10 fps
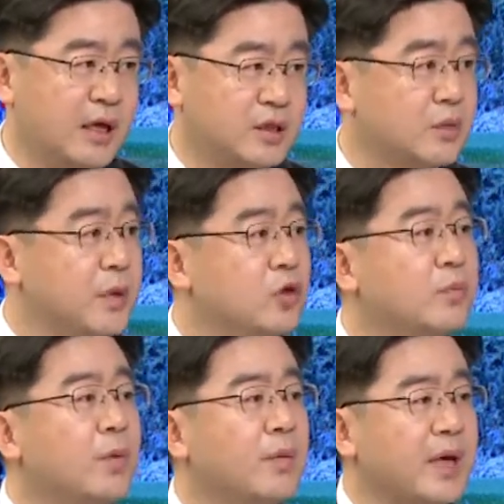즉
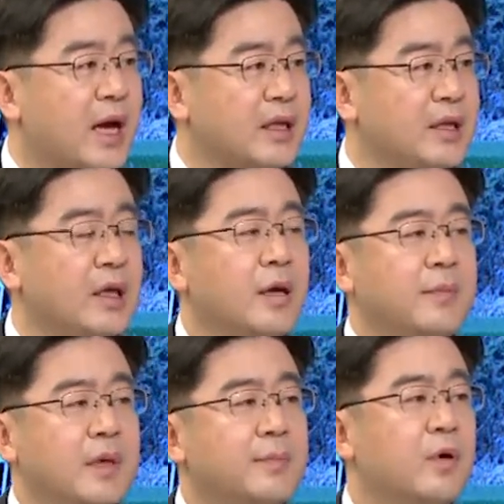민투법이 아닌
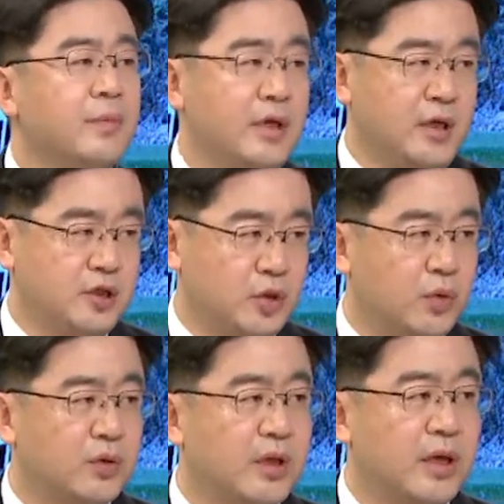민법이
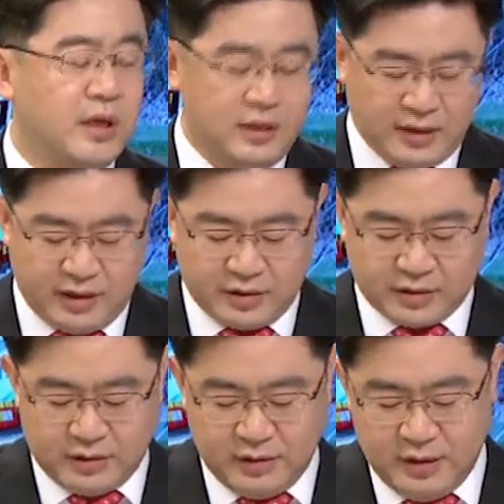적용돼 되어서